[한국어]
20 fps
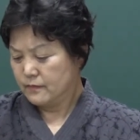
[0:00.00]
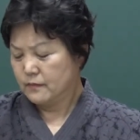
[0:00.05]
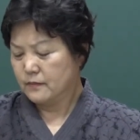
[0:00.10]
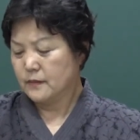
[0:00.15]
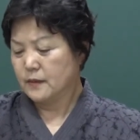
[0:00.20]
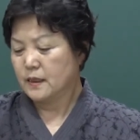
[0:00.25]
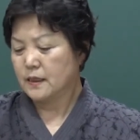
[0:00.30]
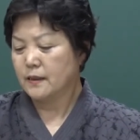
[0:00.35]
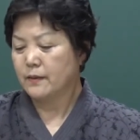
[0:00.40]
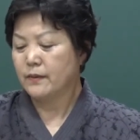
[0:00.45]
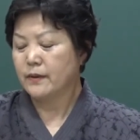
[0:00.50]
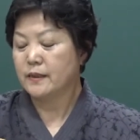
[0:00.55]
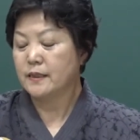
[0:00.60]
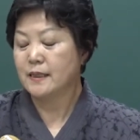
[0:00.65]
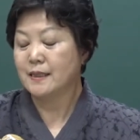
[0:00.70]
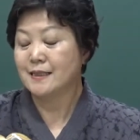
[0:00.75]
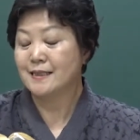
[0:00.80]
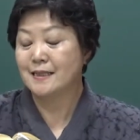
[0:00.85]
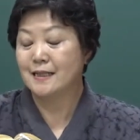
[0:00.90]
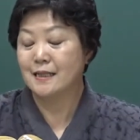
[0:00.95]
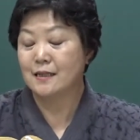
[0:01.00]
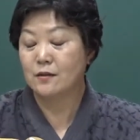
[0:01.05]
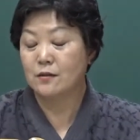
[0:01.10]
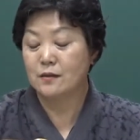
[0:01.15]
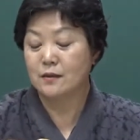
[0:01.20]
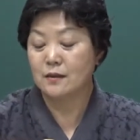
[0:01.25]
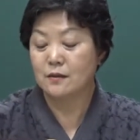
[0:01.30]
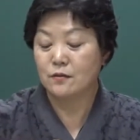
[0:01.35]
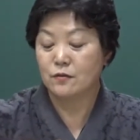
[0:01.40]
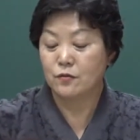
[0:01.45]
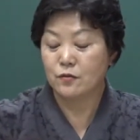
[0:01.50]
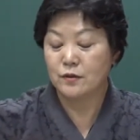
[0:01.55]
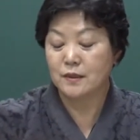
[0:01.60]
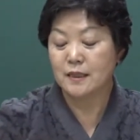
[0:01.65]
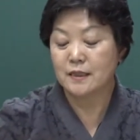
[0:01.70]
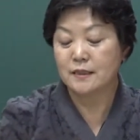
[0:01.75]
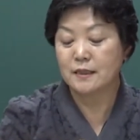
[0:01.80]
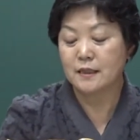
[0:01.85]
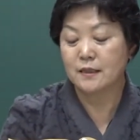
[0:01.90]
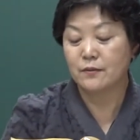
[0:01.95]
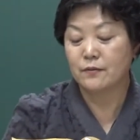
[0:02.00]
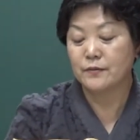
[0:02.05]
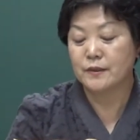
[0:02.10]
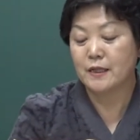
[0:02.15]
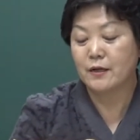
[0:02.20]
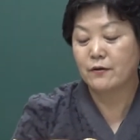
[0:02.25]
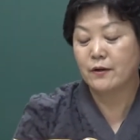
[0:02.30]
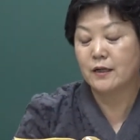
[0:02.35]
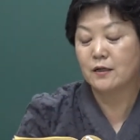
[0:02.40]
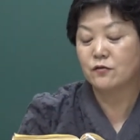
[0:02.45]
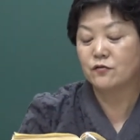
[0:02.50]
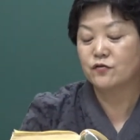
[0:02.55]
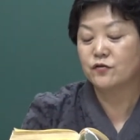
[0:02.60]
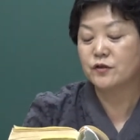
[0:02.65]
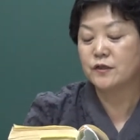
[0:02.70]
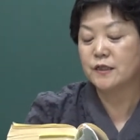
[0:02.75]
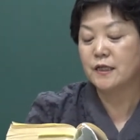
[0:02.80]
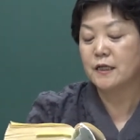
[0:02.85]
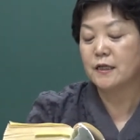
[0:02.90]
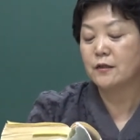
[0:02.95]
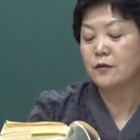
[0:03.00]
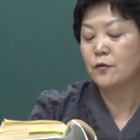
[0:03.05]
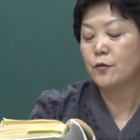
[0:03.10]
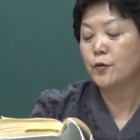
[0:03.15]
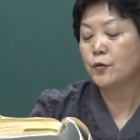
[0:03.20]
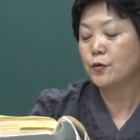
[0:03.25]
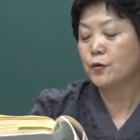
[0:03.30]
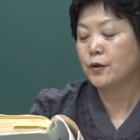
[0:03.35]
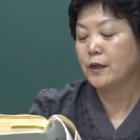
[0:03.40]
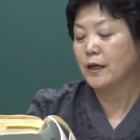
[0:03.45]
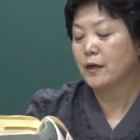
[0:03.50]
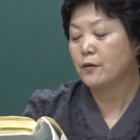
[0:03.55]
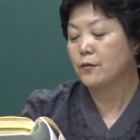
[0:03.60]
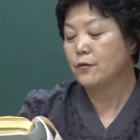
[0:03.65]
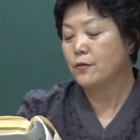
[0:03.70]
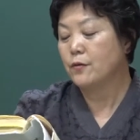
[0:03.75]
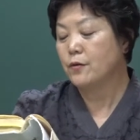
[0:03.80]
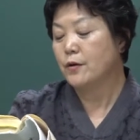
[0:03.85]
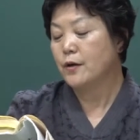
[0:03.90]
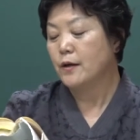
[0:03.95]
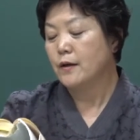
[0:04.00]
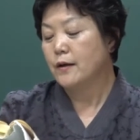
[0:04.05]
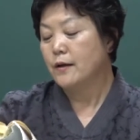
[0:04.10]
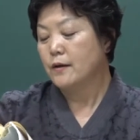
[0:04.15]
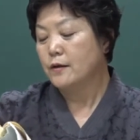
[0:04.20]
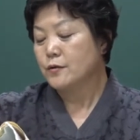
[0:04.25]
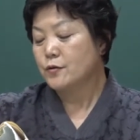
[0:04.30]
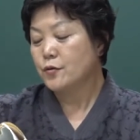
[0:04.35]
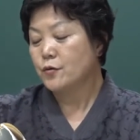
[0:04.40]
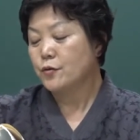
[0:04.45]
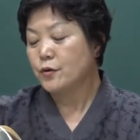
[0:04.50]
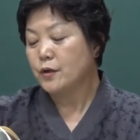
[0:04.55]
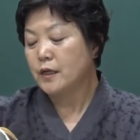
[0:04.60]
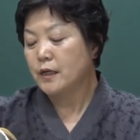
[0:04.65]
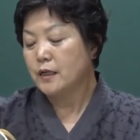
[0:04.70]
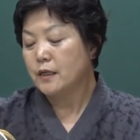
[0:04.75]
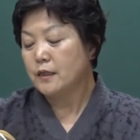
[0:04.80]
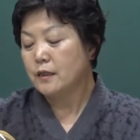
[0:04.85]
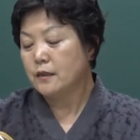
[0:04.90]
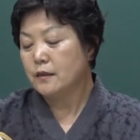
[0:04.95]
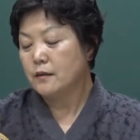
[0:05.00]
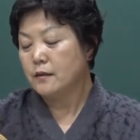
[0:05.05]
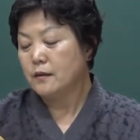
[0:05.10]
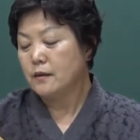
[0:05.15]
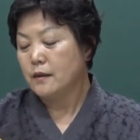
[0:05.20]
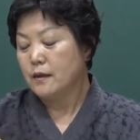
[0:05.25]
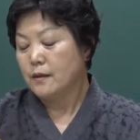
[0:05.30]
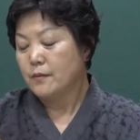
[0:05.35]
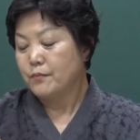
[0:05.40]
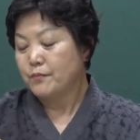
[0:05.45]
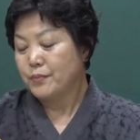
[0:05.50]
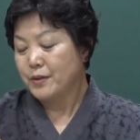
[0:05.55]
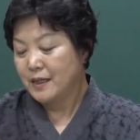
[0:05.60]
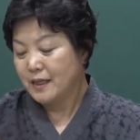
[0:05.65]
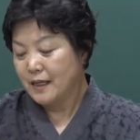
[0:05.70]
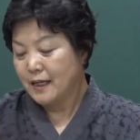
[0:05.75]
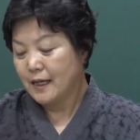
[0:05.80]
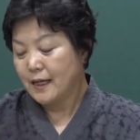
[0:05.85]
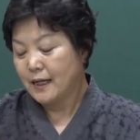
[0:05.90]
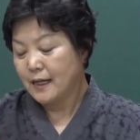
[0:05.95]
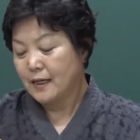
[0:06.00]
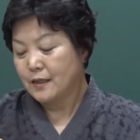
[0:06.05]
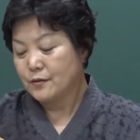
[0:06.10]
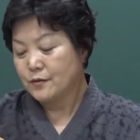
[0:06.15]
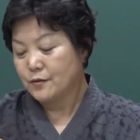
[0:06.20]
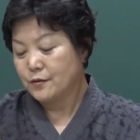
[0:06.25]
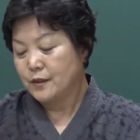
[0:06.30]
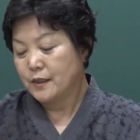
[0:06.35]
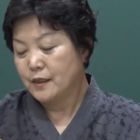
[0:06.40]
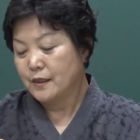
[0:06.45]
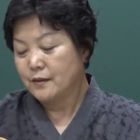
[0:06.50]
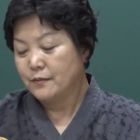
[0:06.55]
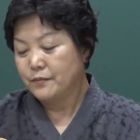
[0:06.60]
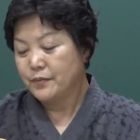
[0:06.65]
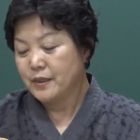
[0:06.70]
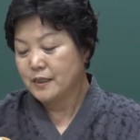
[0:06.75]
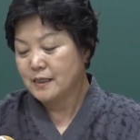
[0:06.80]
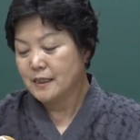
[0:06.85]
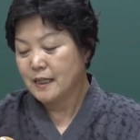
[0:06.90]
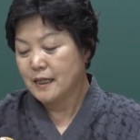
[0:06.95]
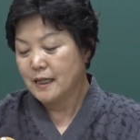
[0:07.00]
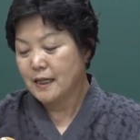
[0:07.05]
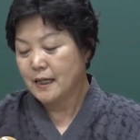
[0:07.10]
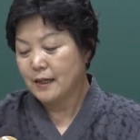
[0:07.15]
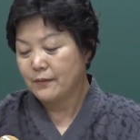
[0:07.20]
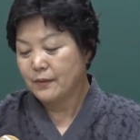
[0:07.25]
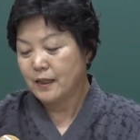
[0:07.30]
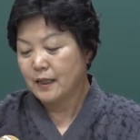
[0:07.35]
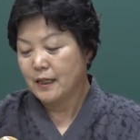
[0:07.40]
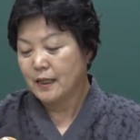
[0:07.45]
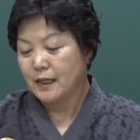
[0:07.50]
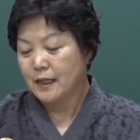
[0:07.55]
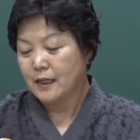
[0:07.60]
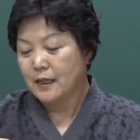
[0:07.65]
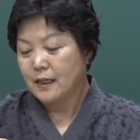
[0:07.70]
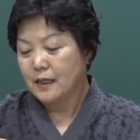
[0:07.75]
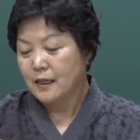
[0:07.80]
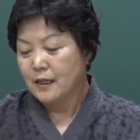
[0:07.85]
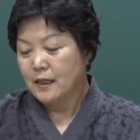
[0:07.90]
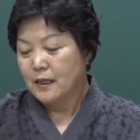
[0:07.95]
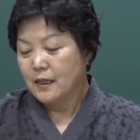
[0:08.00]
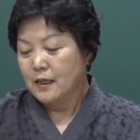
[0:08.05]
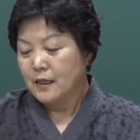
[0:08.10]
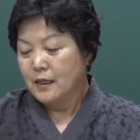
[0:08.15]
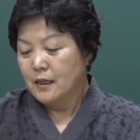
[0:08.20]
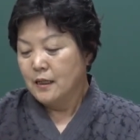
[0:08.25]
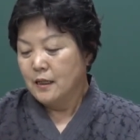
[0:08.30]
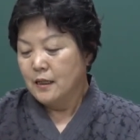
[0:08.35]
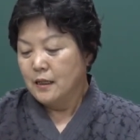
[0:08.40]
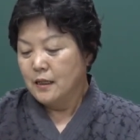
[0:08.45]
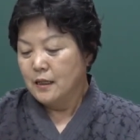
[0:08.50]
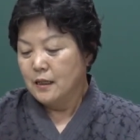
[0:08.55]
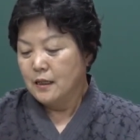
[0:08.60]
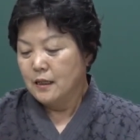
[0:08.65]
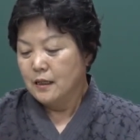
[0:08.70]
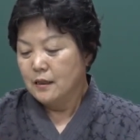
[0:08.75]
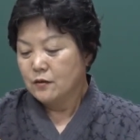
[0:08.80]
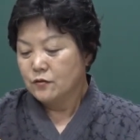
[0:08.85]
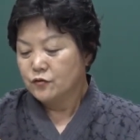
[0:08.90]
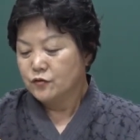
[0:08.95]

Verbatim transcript: 음, 그러면 이제 소상전에 보면 상활 군자는 호돈하고 소인은 비애라 소인은 비색함이라 아,